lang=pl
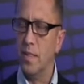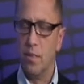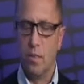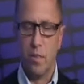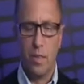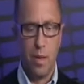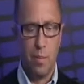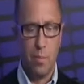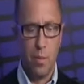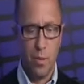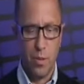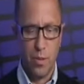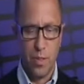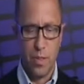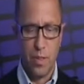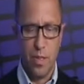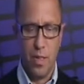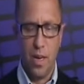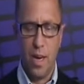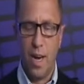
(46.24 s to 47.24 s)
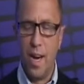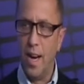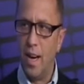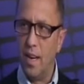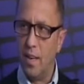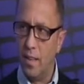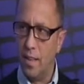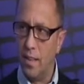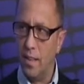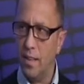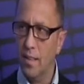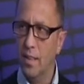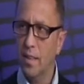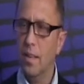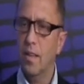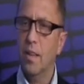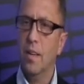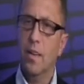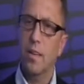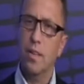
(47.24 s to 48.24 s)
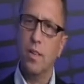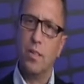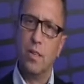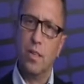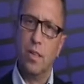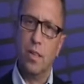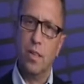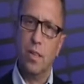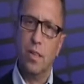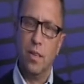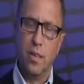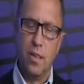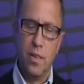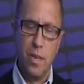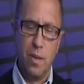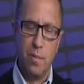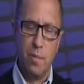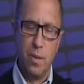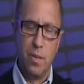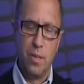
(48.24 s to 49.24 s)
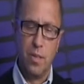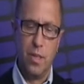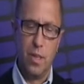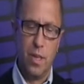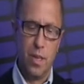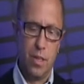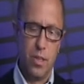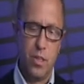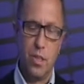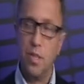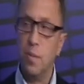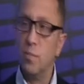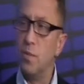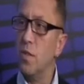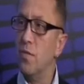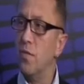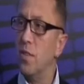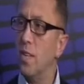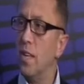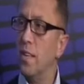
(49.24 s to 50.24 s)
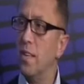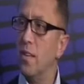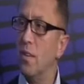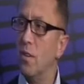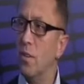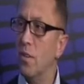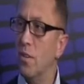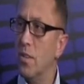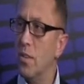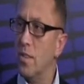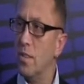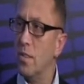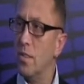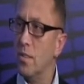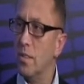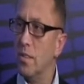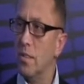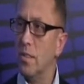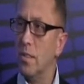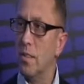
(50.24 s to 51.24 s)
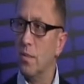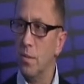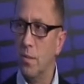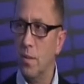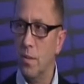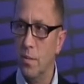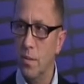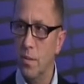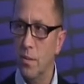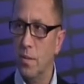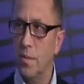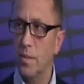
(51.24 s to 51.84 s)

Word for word: dla Polski, ale jeżeli nie będzie jakichś nieprzewidzianych okoliczności, które były.